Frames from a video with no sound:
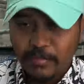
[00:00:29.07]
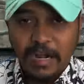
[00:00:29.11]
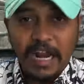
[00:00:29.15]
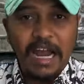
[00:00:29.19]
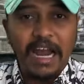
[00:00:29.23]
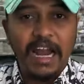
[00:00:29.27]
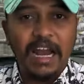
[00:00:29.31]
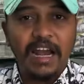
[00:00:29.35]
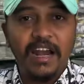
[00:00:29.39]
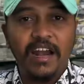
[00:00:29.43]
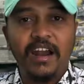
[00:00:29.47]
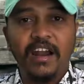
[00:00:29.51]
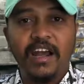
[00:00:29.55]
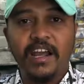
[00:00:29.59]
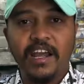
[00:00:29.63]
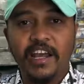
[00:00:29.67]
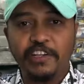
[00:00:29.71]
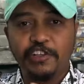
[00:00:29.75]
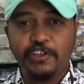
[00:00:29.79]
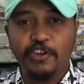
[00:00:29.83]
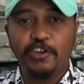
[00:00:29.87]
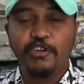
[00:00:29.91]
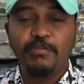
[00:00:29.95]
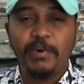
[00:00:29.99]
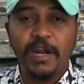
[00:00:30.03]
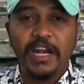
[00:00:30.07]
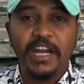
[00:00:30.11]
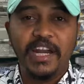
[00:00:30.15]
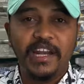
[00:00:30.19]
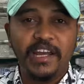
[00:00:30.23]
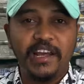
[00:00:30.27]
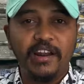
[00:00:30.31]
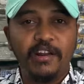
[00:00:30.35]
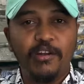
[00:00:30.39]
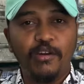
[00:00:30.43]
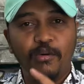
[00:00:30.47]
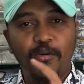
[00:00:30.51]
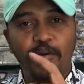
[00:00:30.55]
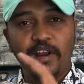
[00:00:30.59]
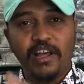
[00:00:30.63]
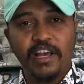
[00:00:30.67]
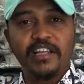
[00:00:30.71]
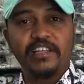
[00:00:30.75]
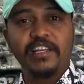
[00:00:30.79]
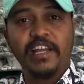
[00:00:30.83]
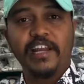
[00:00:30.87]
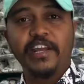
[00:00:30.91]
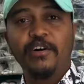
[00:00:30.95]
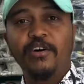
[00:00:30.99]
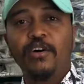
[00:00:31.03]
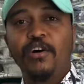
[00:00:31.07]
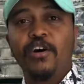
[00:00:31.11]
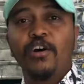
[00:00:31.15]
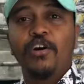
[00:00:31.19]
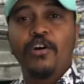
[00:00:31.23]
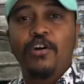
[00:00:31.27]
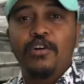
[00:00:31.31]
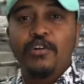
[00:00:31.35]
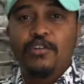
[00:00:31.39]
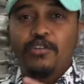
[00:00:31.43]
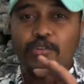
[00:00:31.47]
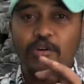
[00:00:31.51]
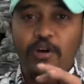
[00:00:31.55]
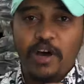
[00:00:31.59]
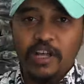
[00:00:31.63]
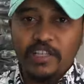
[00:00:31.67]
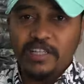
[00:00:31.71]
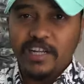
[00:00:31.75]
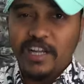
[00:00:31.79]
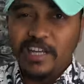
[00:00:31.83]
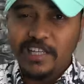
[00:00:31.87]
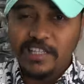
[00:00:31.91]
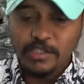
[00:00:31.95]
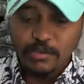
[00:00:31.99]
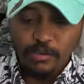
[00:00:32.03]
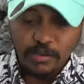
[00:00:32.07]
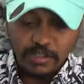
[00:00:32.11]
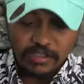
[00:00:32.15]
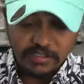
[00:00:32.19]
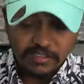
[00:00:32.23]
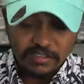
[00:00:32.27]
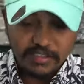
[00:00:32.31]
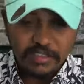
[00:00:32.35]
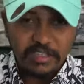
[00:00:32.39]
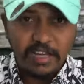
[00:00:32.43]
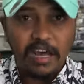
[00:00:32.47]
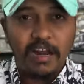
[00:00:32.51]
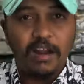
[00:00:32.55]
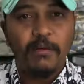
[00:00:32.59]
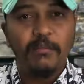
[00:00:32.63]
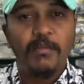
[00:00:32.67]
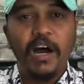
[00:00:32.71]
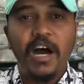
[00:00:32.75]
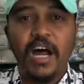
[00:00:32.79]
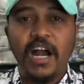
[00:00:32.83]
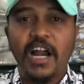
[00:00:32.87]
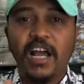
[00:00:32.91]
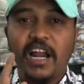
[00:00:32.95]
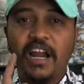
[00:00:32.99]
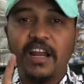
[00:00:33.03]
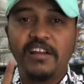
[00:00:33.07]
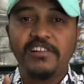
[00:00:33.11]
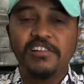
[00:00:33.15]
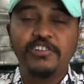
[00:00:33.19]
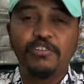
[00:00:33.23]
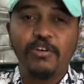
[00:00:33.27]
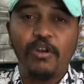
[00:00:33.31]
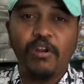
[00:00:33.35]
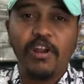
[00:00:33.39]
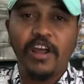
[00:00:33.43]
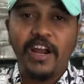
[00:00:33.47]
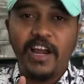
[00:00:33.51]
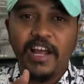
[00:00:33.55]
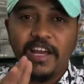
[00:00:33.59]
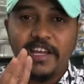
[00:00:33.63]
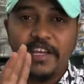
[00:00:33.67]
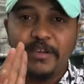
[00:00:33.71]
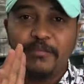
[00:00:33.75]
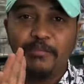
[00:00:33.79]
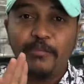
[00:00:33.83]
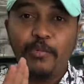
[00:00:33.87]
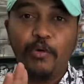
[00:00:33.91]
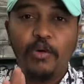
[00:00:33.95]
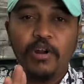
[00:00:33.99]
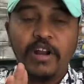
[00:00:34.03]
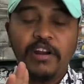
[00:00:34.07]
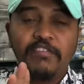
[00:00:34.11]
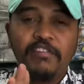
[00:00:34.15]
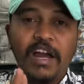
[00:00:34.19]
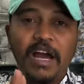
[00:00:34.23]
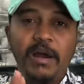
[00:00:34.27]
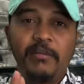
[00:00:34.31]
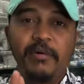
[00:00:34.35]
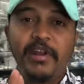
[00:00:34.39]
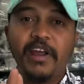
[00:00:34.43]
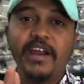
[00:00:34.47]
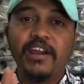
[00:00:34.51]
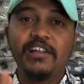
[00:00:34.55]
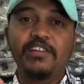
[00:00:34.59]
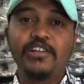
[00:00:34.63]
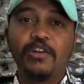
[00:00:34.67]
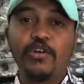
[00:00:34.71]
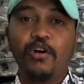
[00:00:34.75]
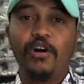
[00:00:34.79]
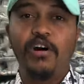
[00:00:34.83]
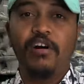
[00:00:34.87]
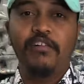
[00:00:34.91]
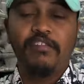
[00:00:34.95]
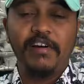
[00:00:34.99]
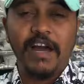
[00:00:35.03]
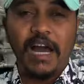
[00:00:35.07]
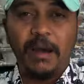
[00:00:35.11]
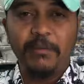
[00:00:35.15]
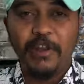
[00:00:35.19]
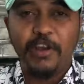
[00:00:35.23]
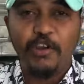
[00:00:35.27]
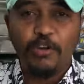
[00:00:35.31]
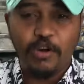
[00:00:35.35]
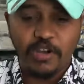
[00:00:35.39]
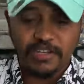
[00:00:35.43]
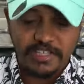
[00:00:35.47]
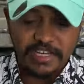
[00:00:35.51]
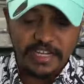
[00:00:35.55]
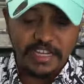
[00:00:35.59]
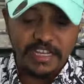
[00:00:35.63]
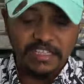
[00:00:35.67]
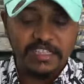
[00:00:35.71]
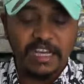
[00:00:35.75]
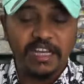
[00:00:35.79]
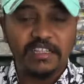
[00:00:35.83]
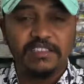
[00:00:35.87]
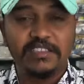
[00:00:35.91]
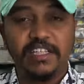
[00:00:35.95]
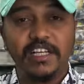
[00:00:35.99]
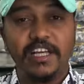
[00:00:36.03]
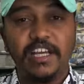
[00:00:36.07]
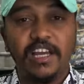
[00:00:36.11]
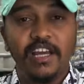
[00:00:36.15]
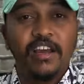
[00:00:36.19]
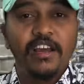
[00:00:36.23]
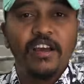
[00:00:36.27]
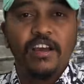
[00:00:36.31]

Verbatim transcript: பிராண்டை நாங்கள் எக்ஸிக்யூட் பண்ணிகிட்டே இருக்கோம் உங்களுக்கே தெரியும் ஸோ அதில் இது ஒரு தரமான கலெக்ஷன் சொல்லலாம் நான் இம்போர்ட்டட் ஃபேப்ரிக் எடுத்திருக்கோம் ஃபேப்ரிக் காஸ்டிங்கே ஜாஸ்தி